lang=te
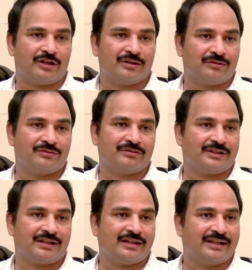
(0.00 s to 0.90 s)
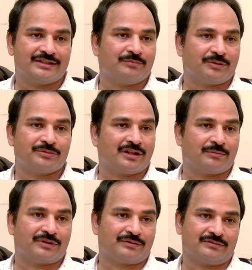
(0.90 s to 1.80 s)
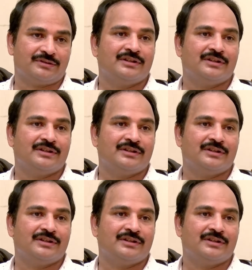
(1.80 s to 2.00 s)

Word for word: బాడీలో ఉంటుంది కానీ ఏ సిమ్టమ్స్ కనపడవు